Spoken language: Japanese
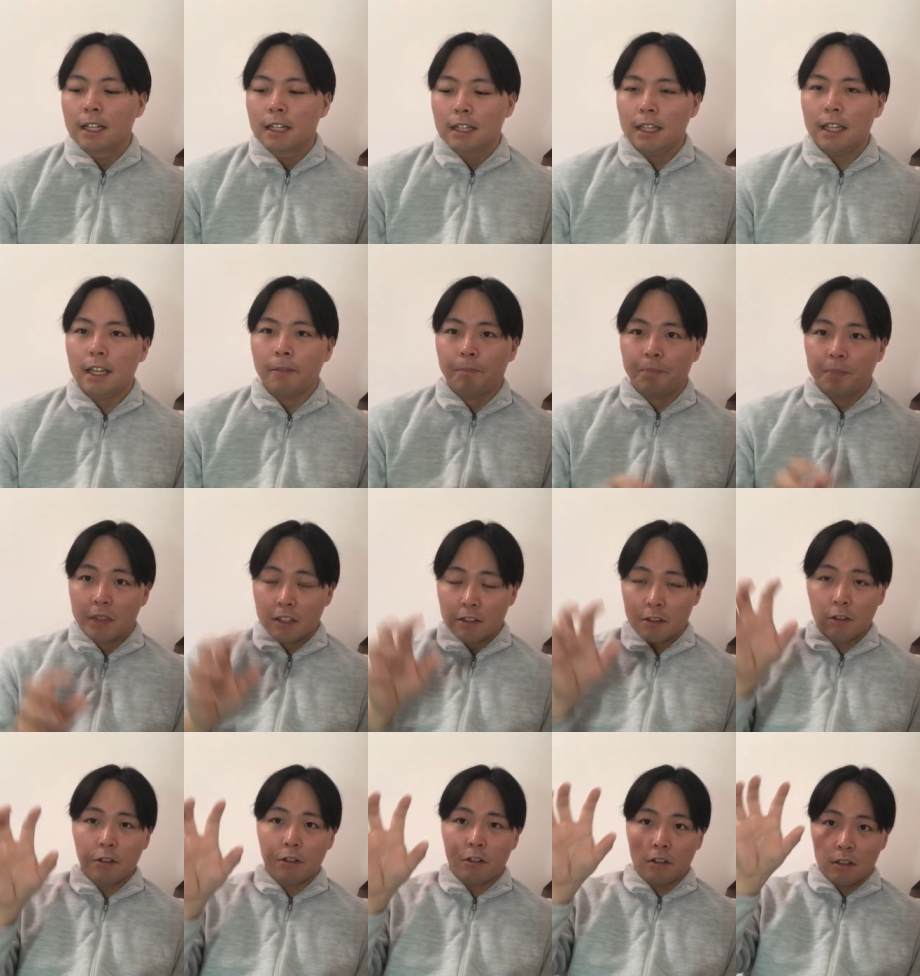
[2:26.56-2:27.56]
でそ
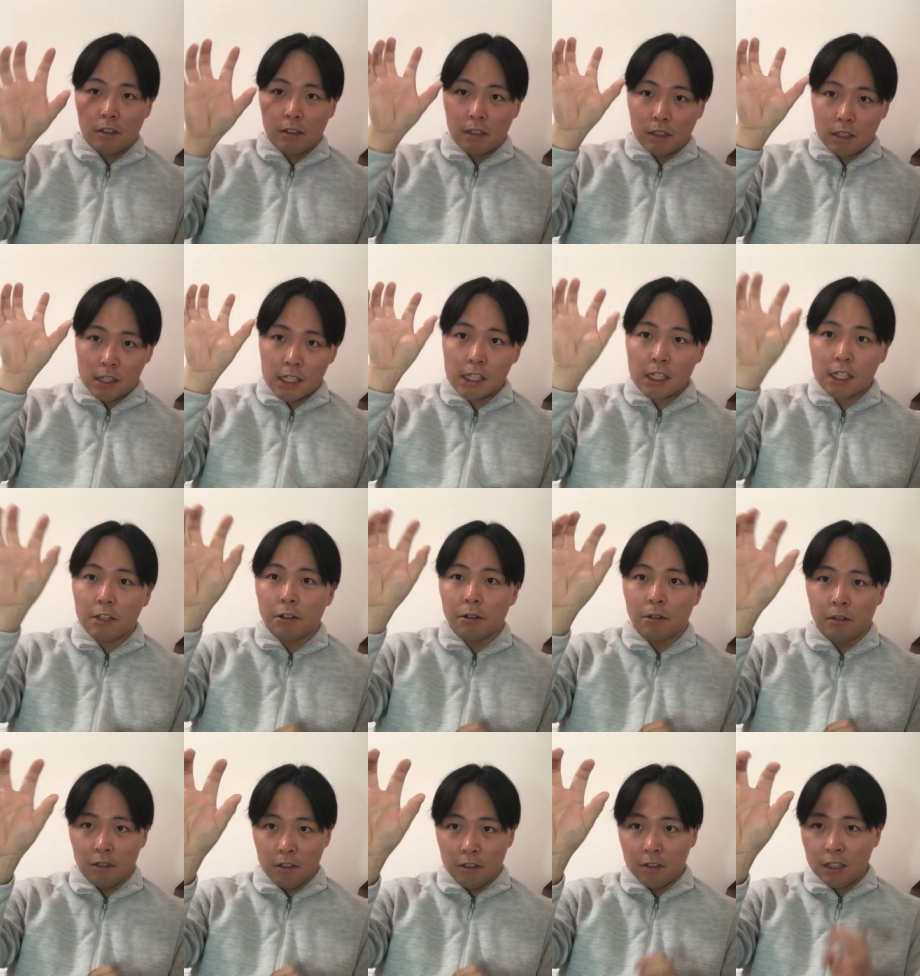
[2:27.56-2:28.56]
の知識
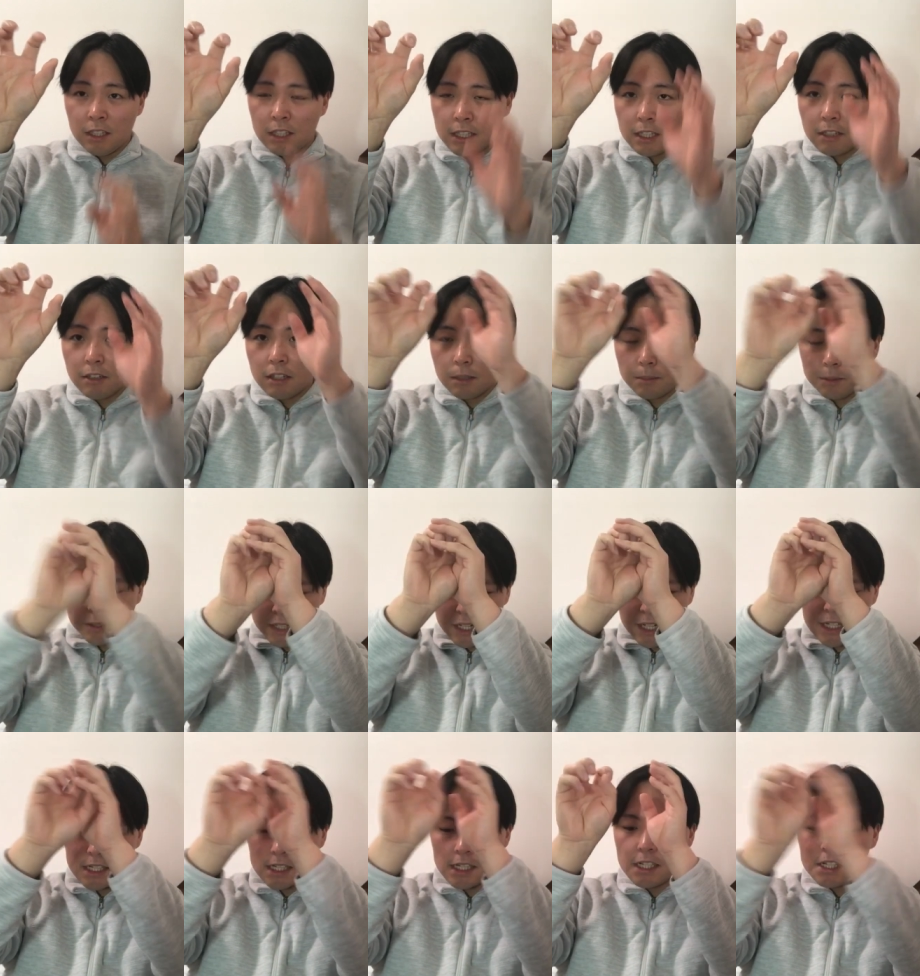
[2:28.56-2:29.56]
を偽ユタボンが
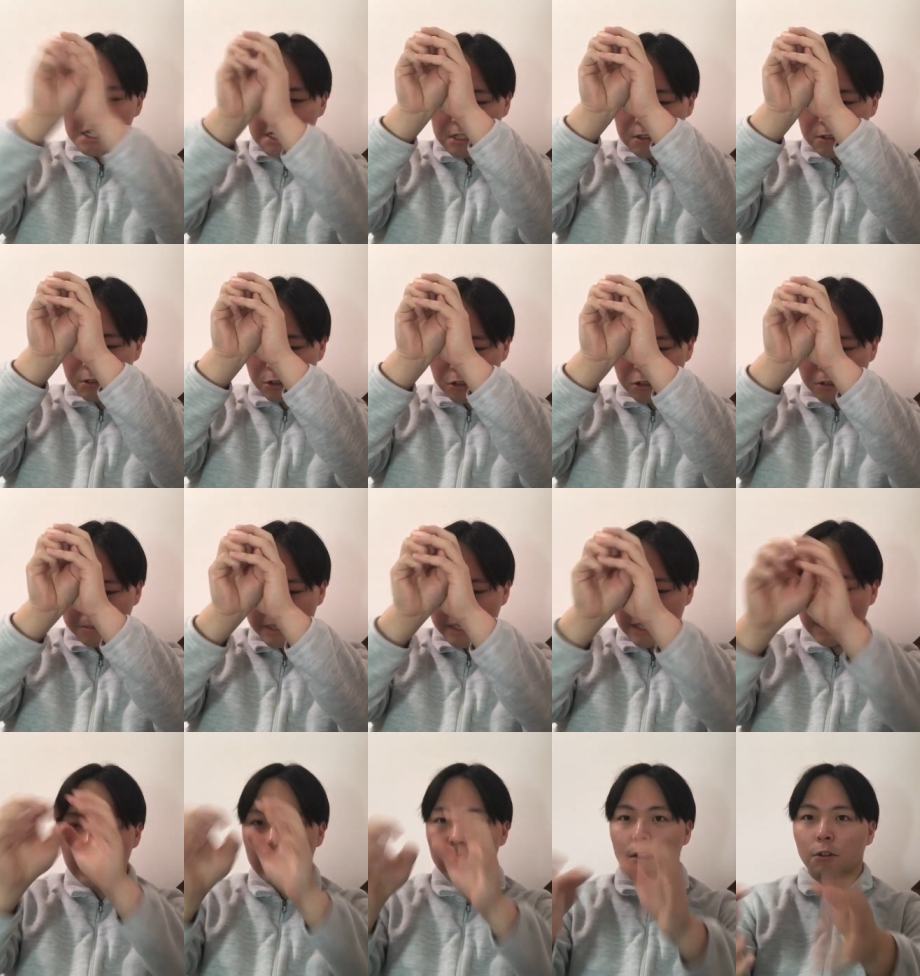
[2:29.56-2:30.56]
発信してることをみん
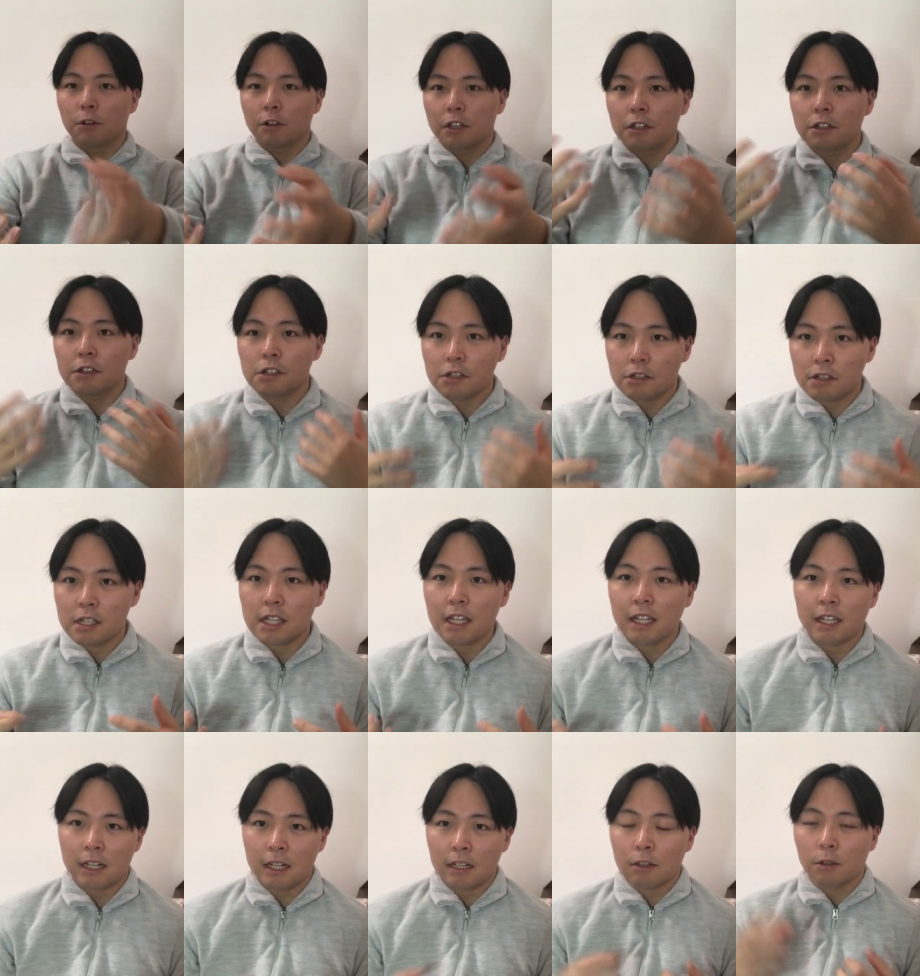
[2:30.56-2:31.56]
ながこう吸収した
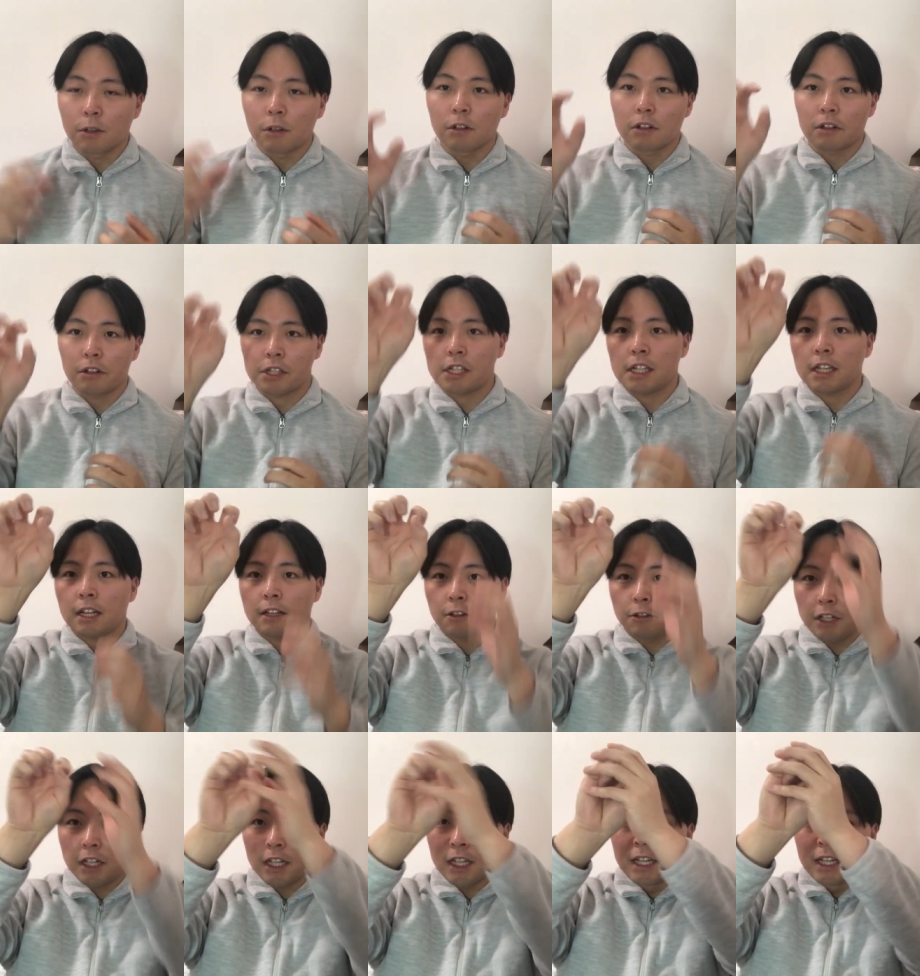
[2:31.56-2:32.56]
いから登録してたの
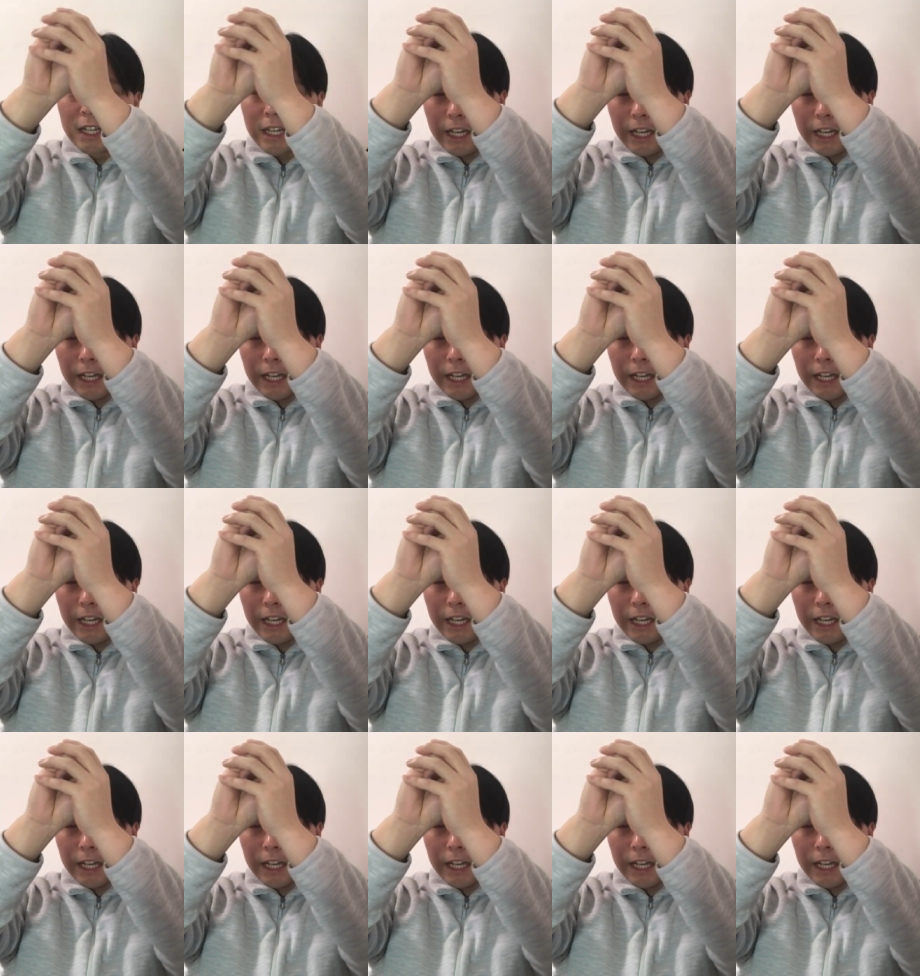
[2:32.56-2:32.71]
に、